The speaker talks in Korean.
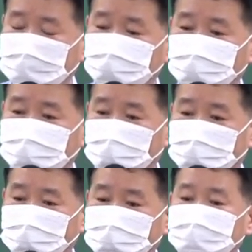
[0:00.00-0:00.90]

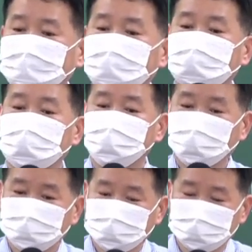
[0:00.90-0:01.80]
임차인의
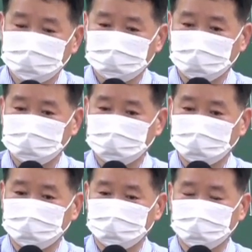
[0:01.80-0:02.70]
일방적 의사에
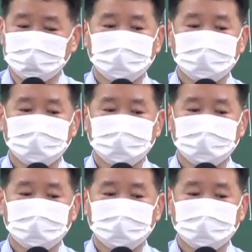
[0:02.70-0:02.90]
따라서